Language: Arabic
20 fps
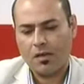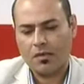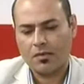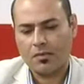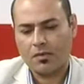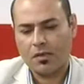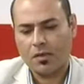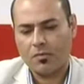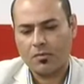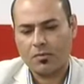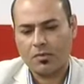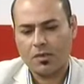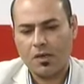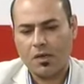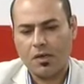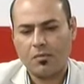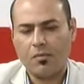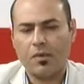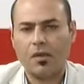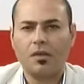السلام
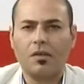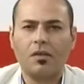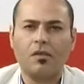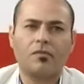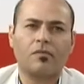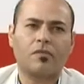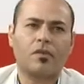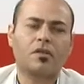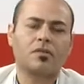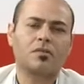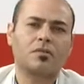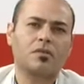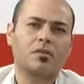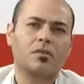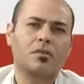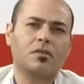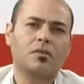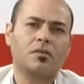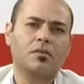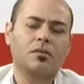والصحة المهنية في
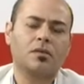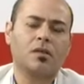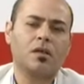فلسطين